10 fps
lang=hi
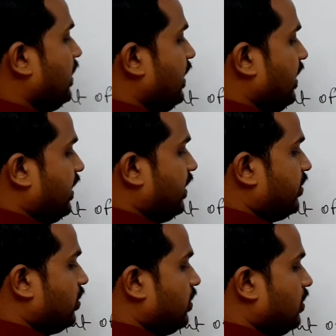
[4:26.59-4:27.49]

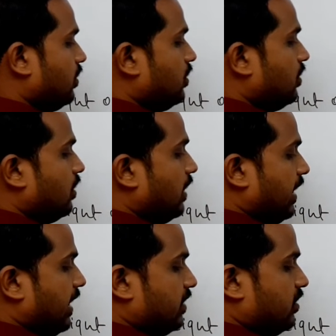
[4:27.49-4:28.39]
एट
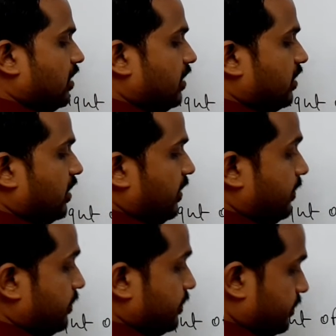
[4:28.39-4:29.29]
एंड थ्री थ्री
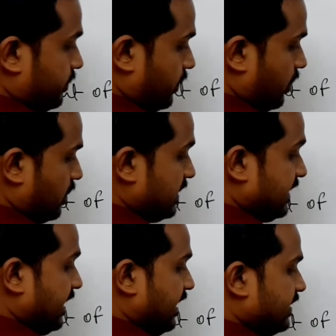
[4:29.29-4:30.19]

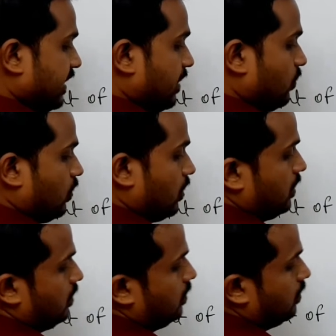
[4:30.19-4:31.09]
सिक्स एंड वन
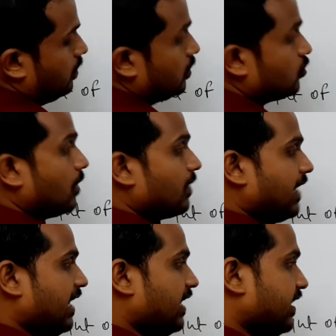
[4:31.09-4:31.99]
तो आप
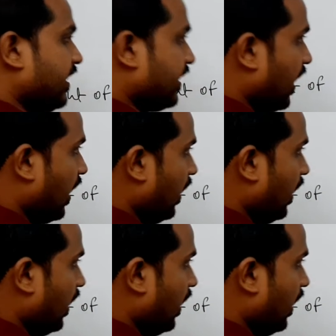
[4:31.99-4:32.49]
लाइन लिखेंगे क्या